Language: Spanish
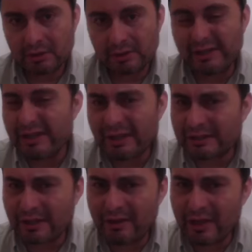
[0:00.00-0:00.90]
Día
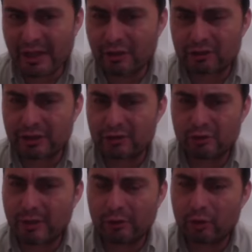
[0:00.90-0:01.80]
tras día los seres
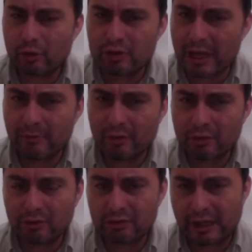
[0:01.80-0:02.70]
humanos luchamos
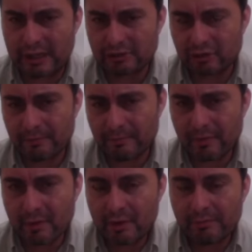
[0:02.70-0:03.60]
contra eso,
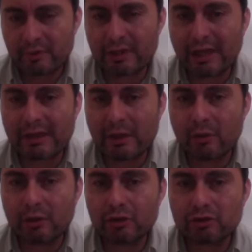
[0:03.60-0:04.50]
porque cada
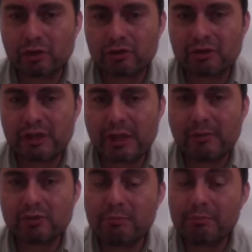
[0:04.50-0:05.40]
uno de nosotros
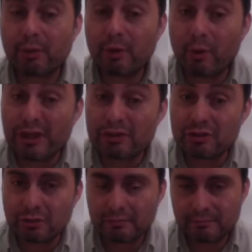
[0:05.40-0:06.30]
tenemos un propio
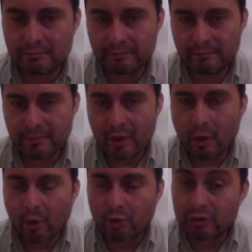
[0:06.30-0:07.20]
juicio.
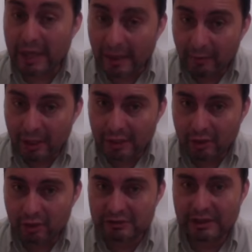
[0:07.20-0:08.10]
Juzgamos las
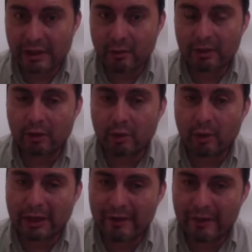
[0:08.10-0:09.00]
cosas de acuerdo como
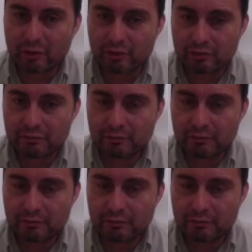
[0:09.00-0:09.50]
las vemos.